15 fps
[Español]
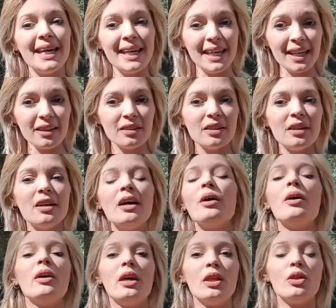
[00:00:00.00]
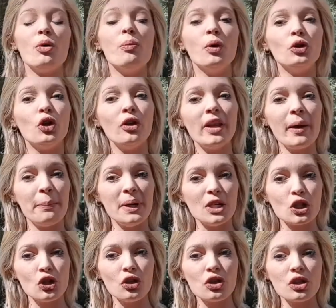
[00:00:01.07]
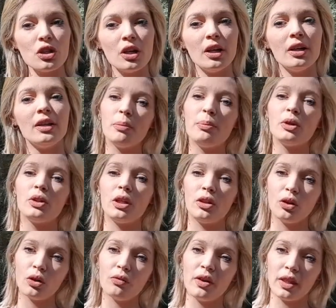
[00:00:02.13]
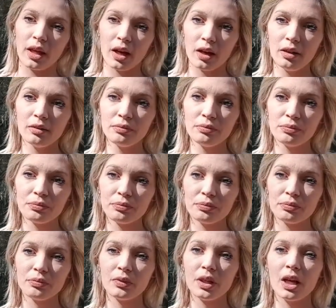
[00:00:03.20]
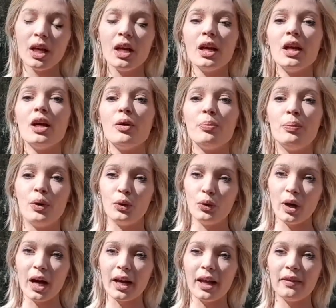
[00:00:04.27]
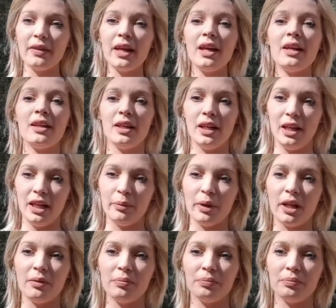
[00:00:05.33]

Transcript: y hizo un montón de pisos oficial. Por una grande y libre.